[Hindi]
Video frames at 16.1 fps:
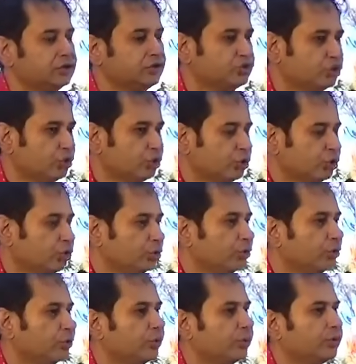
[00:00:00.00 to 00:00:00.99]
जो
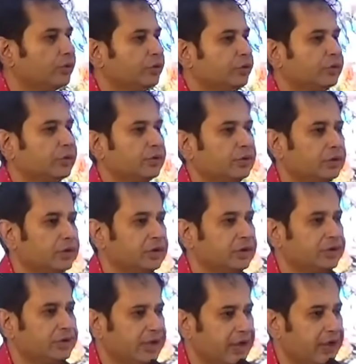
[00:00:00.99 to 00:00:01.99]

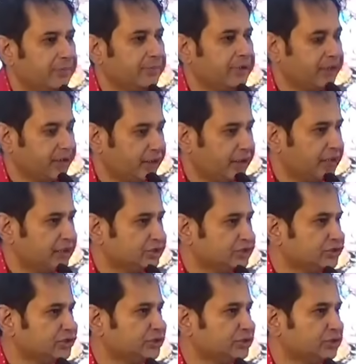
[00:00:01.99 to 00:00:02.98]
यहाँ में है
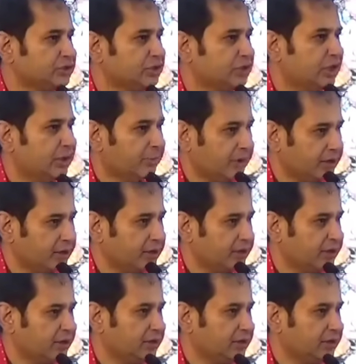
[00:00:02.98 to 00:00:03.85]
आज हमारे